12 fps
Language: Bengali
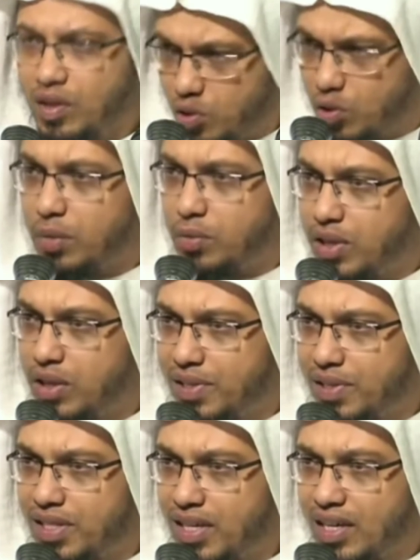কথা বুঝাতে
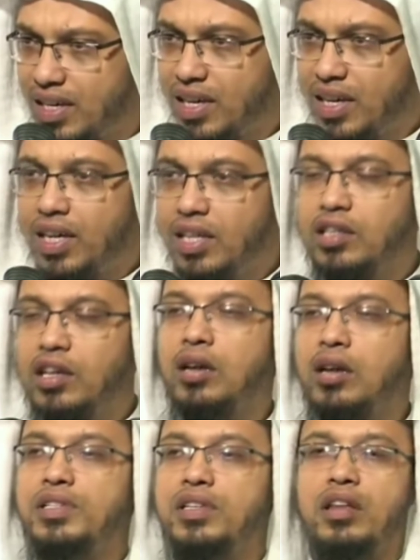পারছি তখন
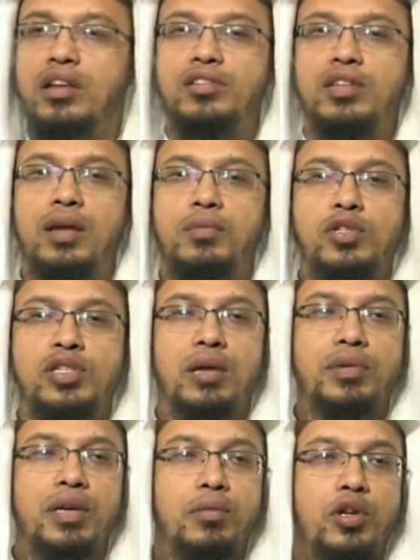নবী সাল্লাম ওই
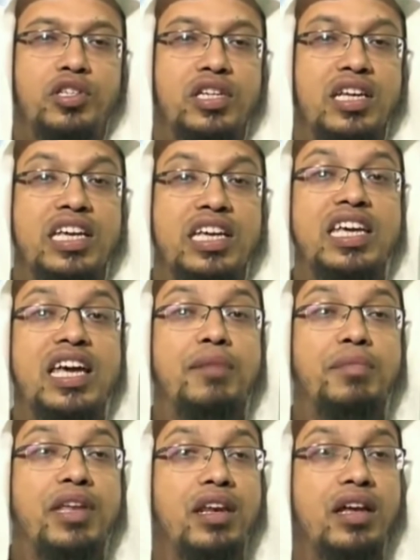সাহাবিকে বলেছেন হিয়া
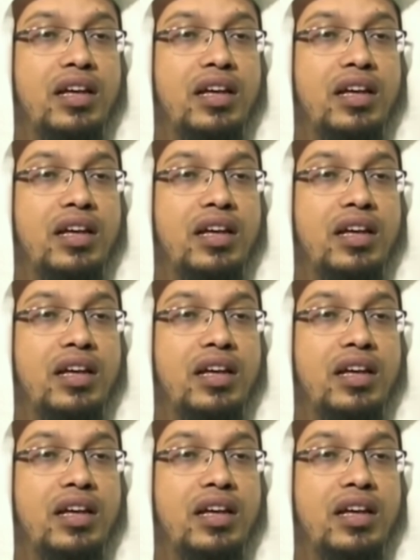মিন